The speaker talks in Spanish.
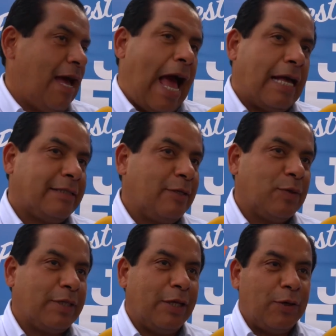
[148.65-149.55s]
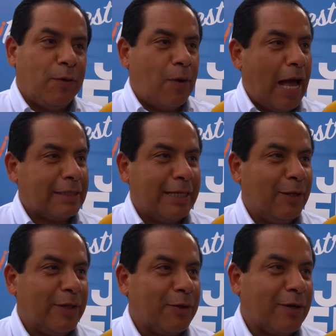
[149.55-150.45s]
Así sucedió, así
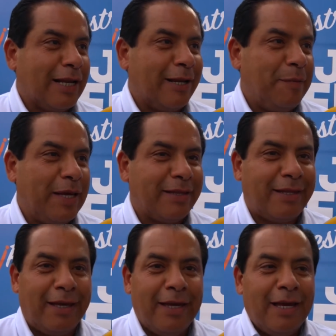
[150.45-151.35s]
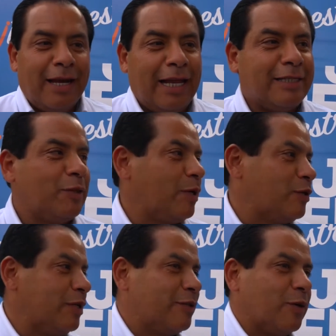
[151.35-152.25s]
lo digo claramente, las
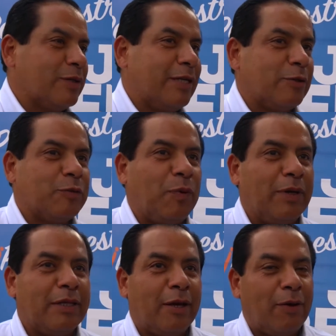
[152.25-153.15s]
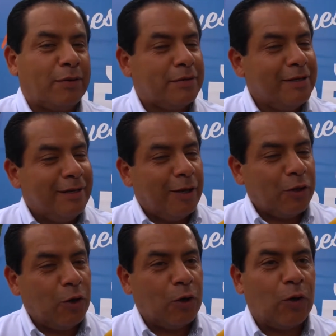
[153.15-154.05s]
situaciones o los sesgos políticos
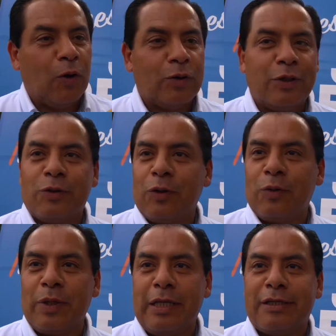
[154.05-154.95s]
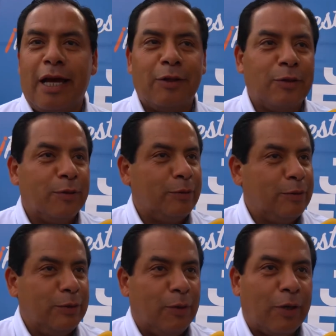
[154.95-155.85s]
yo no los estoy utilizando,
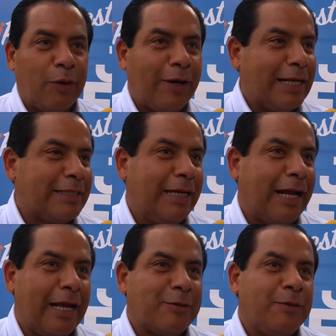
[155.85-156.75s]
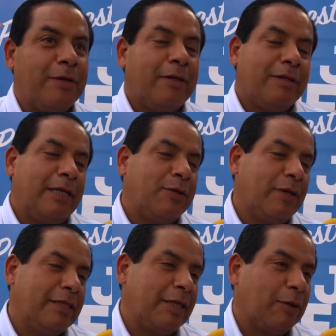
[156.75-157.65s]
no creo que sea el caso, de hecho
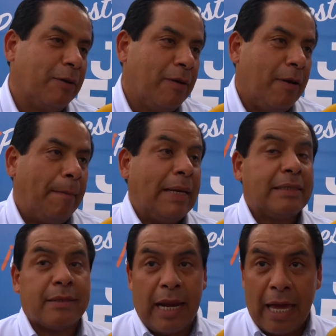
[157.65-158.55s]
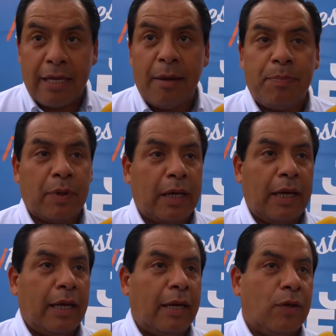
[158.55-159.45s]
les digo, me extraña
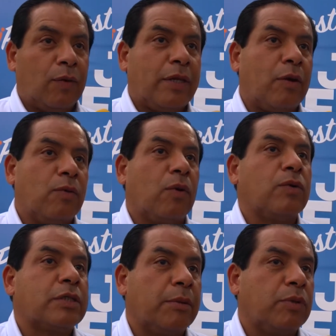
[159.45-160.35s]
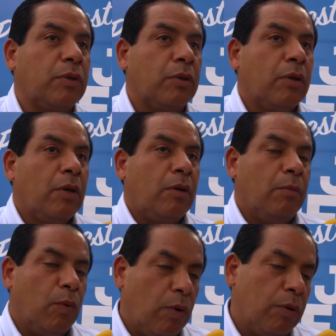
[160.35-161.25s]
porque yo tengo un concepto
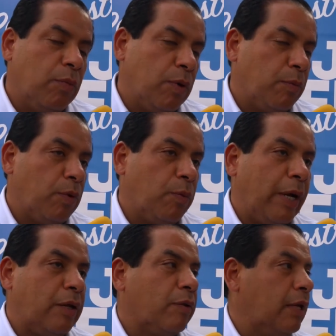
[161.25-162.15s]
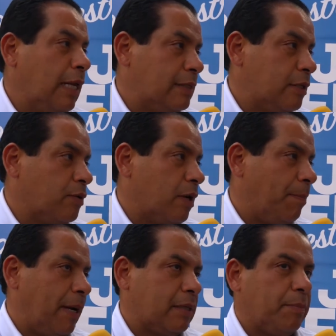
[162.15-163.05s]
muy, muy, muy bueno de la señora
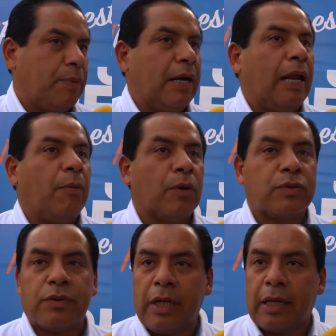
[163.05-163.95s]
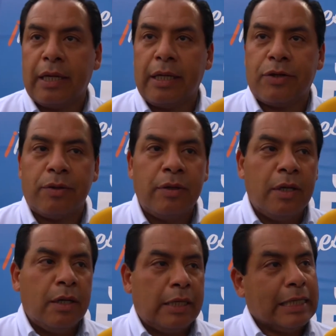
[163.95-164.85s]
Patti por la labor social que han hecho
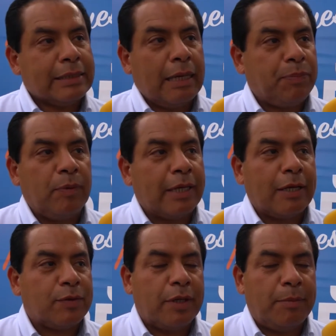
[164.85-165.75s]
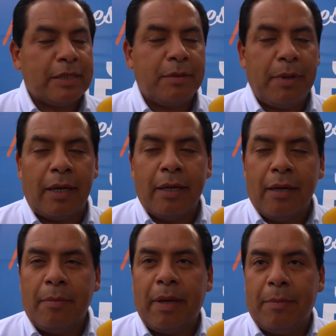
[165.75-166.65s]
y esta publicación a mí sí me,
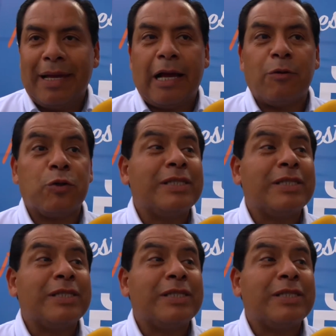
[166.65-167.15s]
me, me causó